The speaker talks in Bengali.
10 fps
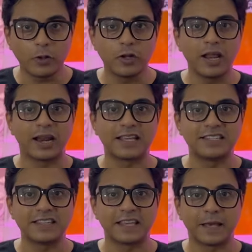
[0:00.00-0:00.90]
বদলের
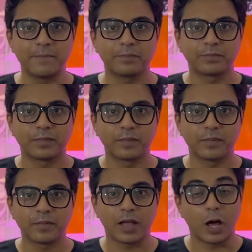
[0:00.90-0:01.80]
রাজনীতিকে
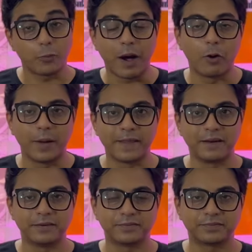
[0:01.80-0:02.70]
আরও বাহবা দেন
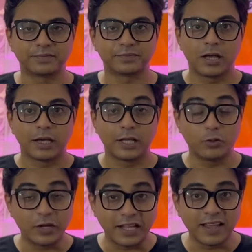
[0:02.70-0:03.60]
কিন্তু
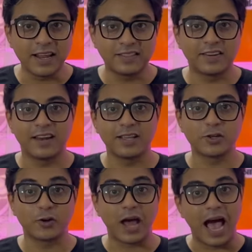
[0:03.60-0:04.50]
নেতা নেত্রীরা
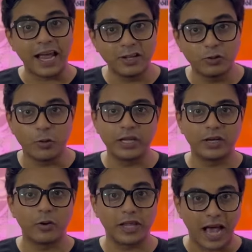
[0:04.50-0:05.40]
যখন আইন তৈরি
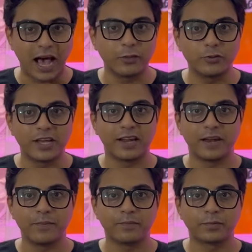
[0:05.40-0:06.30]
করেই হাত উঠিয়ে নেন
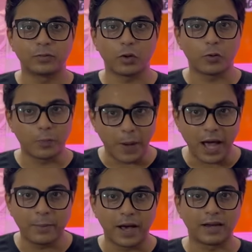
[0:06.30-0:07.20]
তখন
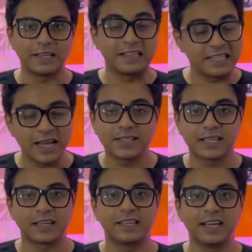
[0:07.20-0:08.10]
বারবার ইতিহাস
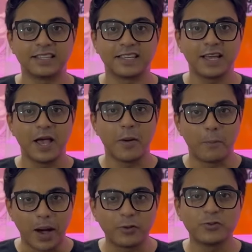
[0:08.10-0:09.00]
সাক্ষী আছে
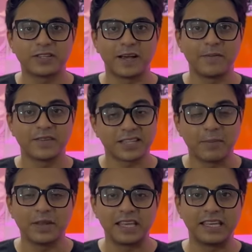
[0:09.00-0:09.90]
মানুষরা
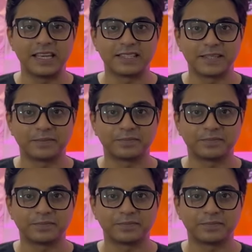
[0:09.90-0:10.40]
সামনে এগিয়ে আসে